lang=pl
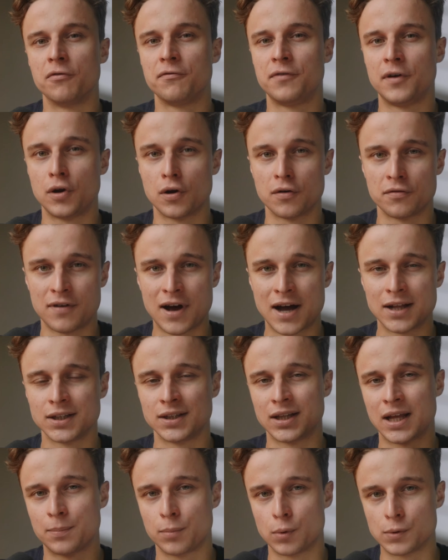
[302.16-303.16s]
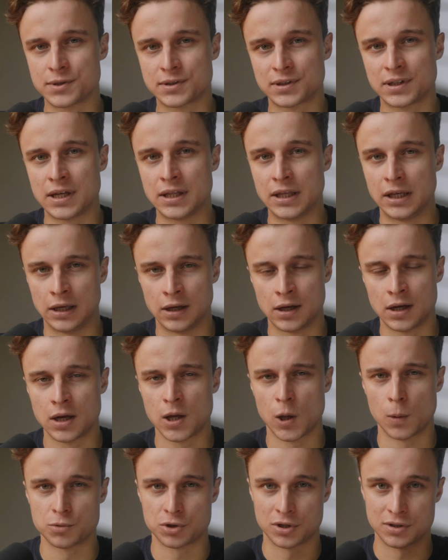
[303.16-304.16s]
oferowany na pustyni
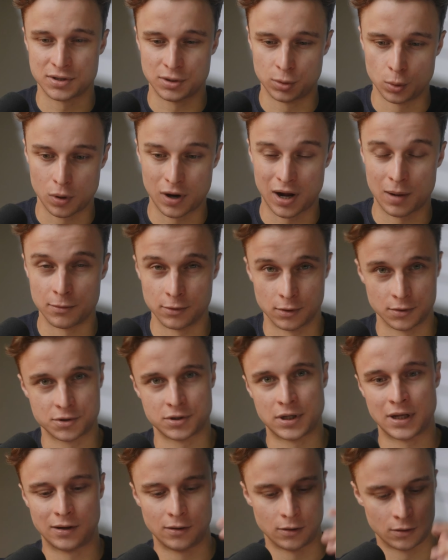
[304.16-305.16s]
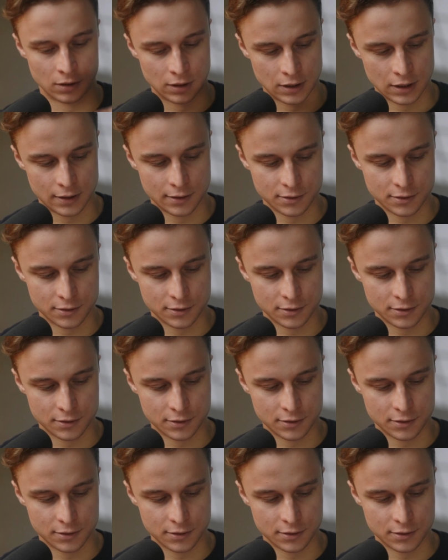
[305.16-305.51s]
przez ducha mrocznego,